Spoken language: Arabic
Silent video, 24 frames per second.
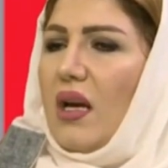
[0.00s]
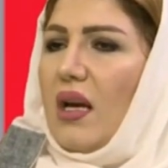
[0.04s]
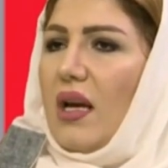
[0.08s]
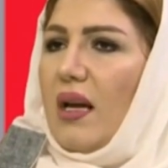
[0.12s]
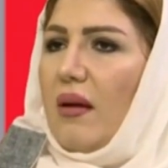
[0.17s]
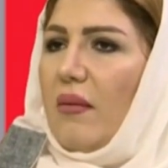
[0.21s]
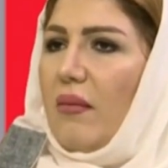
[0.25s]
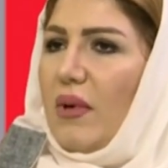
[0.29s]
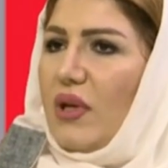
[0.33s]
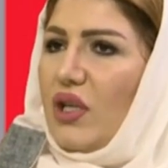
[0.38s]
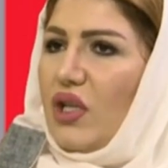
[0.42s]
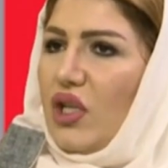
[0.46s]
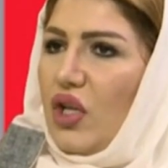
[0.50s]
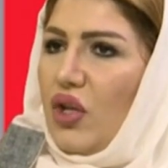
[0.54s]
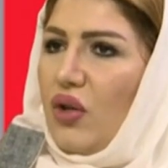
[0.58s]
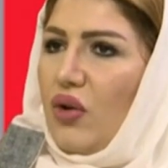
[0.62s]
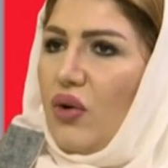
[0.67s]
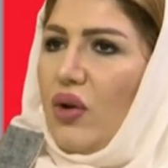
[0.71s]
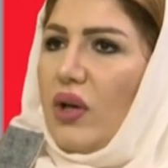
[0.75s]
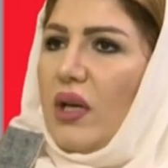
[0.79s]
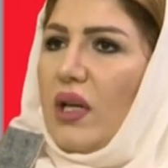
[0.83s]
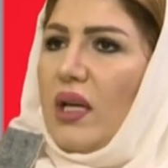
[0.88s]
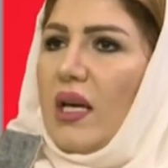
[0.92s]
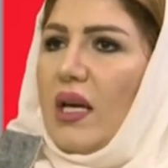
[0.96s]
البشره
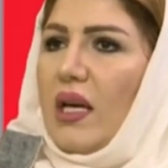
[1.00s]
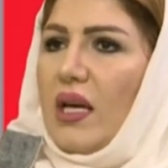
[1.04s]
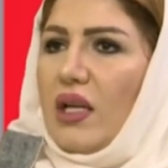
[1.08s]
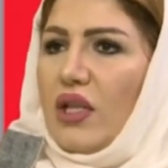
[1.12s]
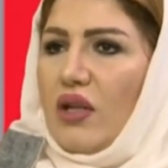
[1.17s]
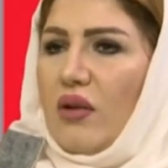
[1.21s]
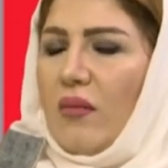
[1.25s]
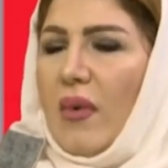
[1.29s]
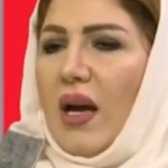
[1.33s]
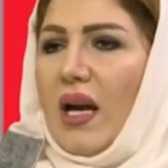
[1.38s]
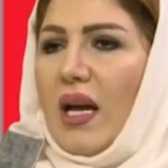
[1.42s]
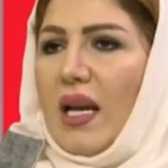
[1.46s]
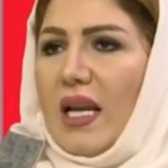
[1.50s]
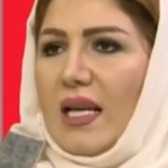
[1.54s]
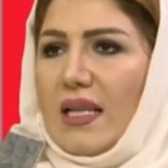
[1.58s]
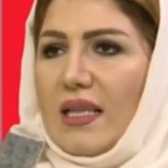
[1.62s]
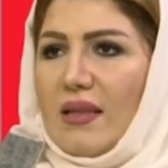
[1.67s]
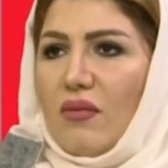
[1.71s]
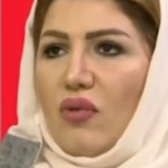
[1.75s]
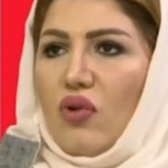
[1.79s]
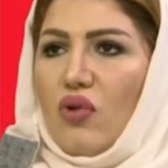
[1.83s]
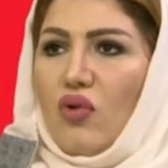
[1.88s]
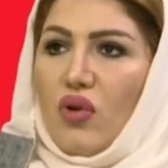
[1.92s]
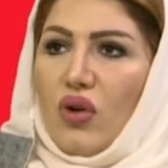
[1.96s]
الدهنيه يا جماعه
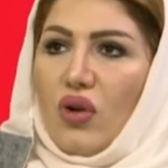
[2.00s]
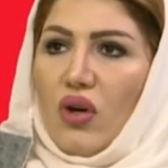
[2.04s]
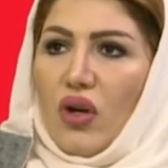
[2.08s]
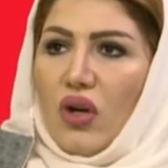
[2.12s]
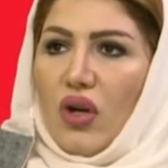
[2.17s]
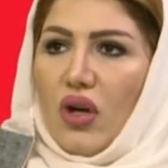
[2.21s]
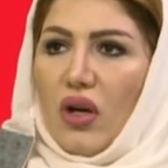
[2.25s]
لازم يكون